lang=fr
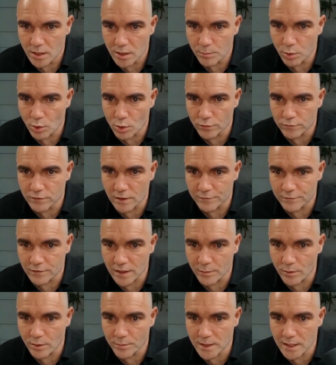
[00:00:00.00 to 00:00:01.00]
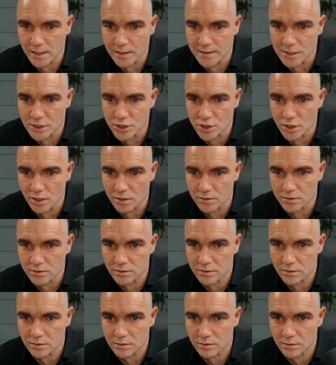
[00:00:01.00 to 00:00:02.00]
pour qu'on voit vraiment bien le
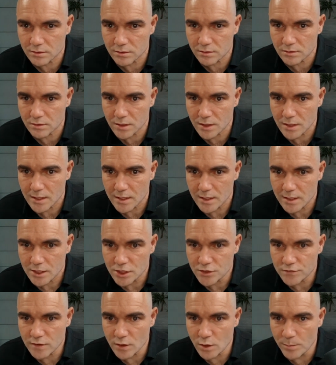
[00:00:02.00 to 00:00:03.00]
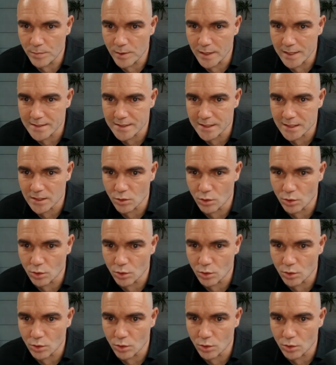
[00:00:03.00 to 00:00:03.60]
t-shirt. Je vais le placer